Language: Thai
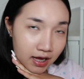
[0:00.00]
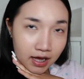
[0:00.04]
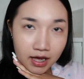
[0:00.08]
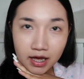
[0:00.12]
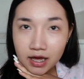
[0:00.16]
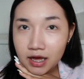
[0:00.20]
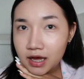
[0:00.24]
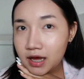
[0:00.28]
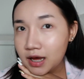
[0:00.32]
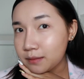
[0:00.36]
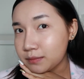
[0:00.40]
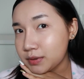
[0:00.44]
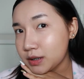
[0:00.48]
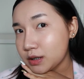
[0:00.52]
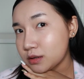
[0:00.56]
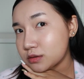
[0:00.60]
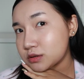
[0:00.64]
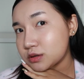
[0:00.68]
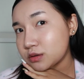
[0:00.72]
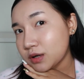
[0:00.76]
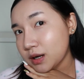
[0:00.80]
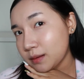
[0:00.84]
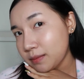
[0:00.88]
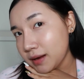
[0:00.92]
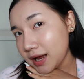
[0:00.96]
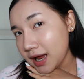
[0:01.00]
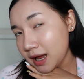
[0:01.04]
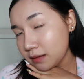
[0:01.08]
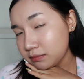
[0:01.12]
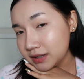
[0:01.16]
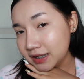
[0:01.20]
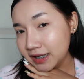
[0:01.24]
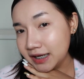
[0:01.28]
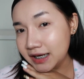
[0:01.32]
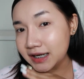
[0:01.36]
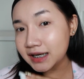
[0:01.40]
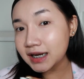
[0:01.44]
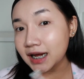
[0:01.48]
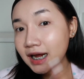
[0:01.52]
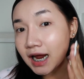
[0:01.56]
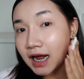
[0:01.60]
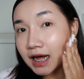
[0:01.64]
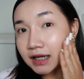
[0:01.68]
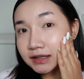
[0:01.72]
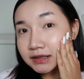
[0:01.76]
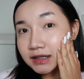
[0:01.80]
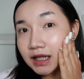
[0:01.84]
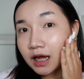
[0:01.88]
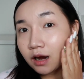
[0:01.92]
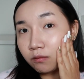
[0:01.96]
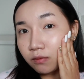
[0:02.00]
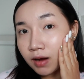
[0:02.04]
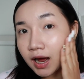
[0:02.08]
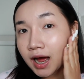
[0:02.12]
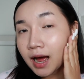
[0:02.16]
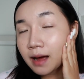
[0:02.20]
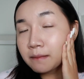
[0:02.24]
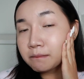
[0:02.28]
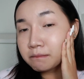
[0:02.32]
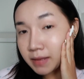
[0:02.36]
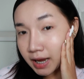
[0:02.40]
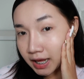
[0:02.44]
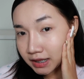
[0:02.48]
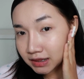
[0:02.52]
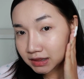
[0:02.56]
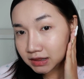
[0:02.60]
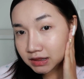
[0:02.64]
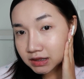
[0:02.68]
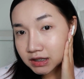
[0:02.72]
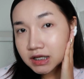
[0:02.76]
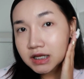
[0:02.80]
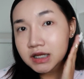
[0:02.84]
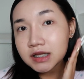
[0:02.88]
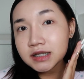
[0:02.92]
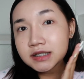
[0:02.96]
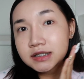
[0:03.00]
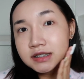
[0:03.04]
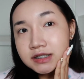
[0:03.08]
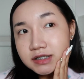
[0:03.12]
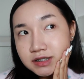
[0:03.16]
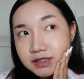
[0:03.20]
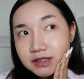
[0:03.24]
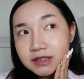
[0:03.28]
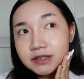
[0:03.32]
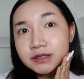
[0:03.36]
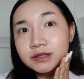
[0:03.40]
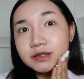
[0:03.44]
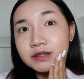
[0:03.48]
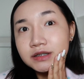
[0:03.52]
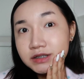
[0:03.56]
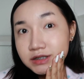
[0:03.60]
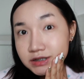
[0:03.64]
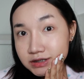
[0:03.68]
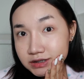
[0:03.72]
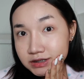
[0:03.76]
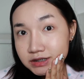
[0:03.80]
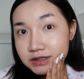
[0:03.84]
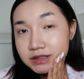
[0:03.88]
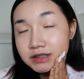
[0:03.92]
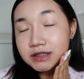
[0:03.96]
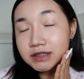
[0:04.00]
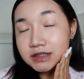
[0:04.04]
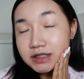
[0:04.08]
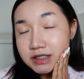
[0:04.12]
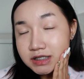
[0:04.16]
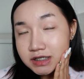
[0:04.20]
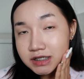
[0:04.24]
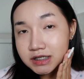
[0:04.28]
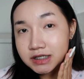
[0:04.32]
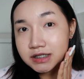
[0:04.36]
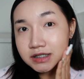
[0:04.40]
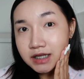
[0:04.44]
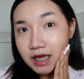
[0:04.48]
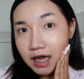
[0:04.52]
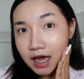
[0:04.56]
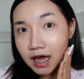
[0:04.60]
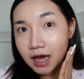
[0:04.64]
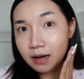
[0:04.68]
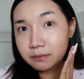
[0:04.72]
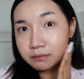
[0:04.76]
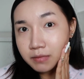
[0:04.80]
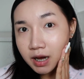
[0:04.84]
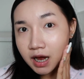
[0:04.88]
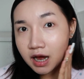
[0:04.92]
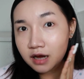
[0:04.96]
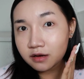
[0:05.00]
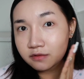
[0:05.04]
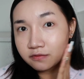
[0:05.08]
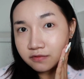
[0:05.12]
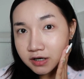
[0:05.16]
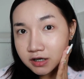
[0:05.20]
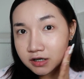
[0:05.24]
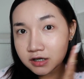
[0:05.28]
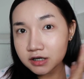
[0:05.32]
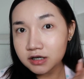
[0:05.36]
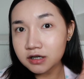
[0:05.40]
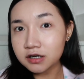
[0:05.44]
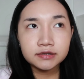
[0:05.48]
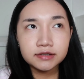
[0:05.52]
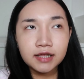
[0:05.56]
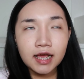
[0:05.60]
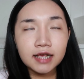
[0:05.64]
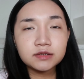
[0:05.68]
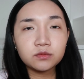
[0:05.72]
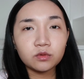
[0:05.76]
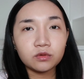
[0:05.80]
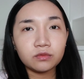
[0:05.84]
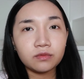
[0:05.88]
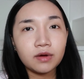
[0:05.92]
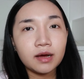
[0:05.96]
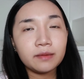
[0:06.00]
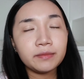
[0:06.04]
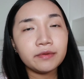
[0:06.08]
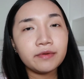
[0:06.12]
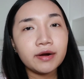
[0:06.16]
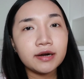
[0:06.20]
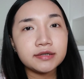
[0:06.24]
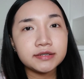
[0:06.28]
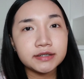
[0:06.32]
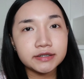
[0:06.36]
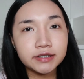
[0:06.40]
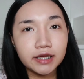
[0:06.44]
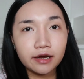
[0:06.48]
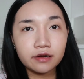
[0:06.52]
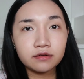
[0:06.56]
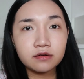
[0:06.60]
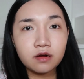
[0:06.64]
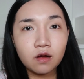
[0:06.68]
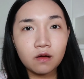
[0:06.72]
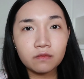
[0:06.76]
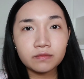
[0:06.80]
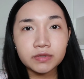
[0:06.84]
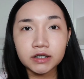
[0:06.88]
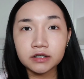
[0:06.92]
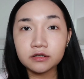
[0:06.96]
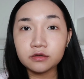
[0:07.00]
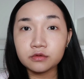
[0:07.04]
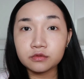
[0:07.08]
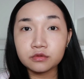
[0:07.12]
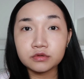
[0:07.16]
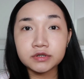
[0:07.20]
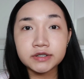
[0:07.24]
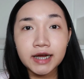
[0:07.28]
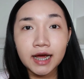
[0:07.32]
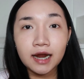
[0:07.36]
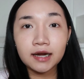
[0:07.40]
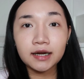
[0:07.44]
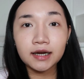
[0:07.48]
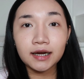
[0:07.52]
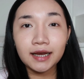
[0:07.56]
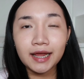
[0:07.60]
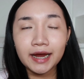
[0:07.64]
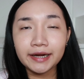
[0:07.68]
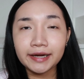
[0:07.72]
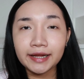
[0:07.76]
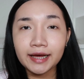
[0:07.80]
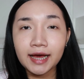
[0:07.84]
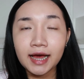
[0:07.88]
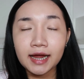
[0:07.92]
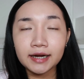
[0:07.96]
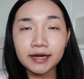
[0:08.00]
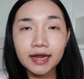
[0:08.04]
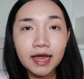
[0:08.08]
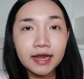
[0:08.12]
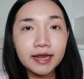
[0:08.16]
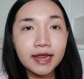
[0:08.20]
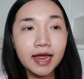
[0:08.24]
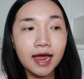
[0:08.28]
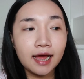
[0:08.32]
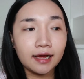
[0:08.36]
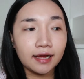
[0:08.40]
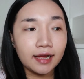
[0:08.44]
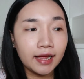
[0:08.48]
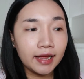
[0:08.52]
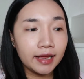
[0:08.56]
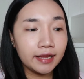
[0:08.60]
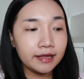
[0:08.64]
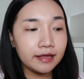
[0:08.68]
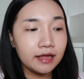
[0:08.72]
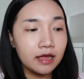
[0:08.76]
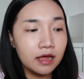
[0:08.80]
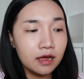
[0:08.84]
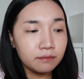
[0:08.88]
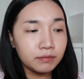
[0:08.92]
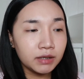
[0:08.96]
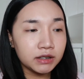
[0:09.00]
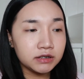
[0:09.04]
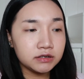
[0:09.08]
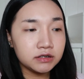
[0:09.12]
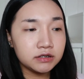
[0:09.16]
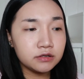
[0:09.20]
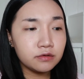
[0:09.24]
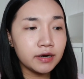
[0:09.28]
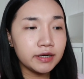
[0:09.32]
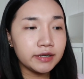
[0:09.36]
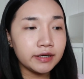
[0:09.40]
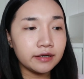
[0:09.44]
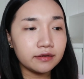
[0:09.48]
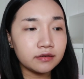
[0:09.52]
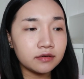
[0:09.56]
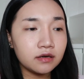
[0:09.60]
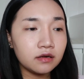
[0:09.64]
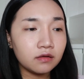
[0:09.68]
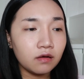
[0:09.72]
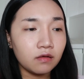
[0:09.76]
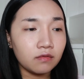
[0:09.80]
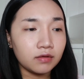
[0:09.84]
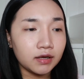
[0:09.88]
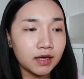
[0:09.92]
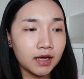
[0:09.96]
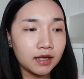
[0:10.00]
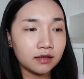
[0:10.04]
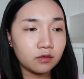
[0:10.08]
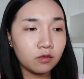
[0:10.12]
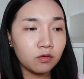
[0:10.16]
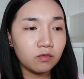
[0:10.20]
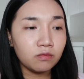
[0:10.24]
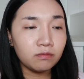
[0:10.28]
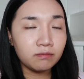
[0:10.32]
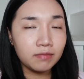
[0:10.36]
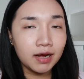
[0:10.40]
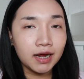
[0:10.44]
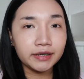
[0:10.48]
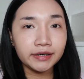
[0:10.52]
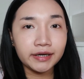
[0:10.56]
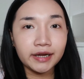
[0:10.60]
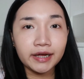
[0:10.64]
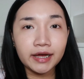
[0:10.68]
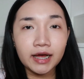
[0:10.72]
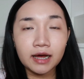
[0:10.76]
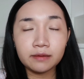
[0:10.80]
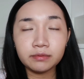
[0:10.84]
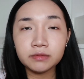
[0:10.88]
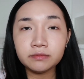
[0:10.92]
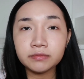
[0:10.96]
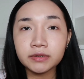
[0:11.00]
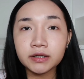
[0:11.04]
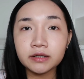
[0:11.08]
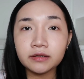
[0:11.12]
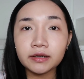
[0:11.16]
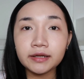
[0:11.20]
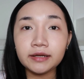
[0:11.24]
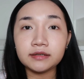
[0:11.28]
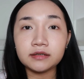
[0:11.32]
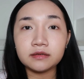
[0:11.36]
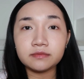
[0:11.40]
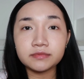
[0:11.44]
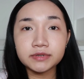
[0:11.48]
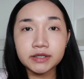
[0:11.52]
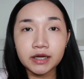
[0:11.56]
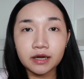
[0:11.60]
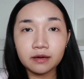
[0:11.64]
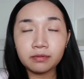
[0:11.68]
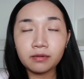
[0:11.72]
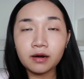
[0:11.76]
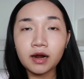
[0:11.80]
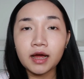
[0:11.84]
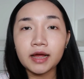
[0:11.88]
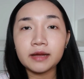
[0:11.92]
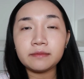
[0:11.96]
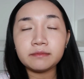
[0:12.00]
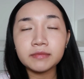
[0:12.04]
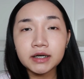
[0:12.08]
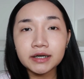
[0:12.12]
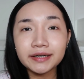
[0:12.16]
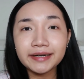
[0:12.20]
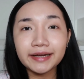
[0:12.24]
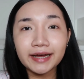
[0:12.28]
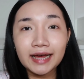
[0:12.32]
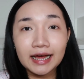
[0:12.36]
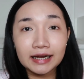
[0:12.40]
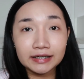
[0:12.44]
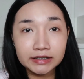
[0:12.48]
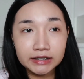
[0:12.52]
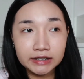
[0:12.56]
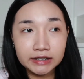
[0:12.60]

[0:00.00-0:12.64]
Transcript: อ่า ผิวสุขภาพดีนะคะ แต่ว่าแมตซึ่ง ดีงามมากเวอร์ ถ้าสมมติว่าไม่ว่าเราจะใช้รองพื้นหรือคุชชั่นอะไรนะคะ ถ้าอยากให้มันช่วยในเรื่องของการคุมมันนะคะ เพื่อนๆก็อย่าลืมใช้พรายเมอร์นะคะ